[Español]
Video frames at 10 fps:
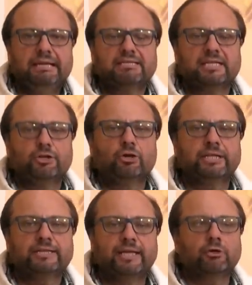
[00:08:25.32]
El Señor
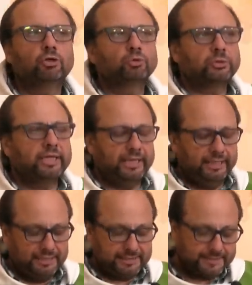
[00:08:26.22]
esté con
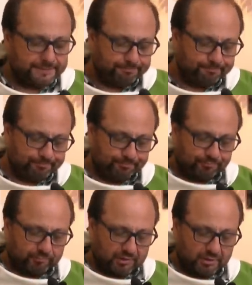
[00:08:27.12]
ustedes. Y con
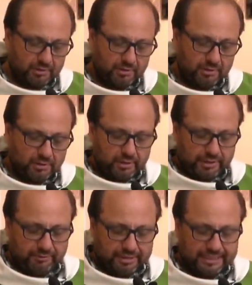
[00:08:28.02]
tu espíritu.
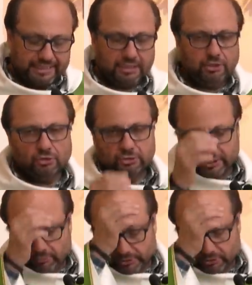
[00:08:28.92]
Evangelio
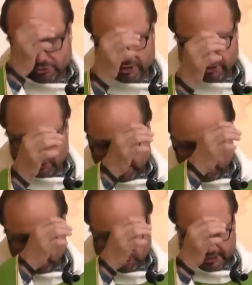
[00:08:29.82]
de nuestro Señor
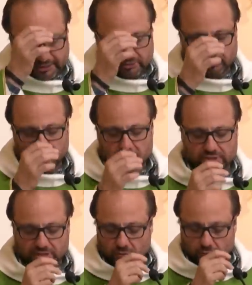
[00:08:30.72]
Jesucristo
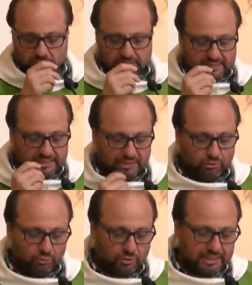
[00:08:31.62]
según San
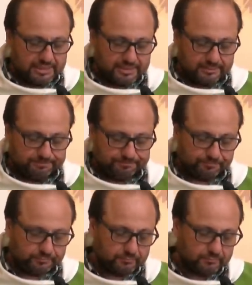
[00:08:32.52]
Lucas.
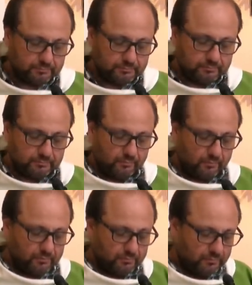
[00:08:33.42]
Gloria a ti,
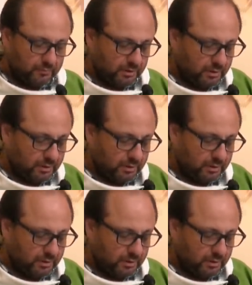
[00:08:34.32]
Señor.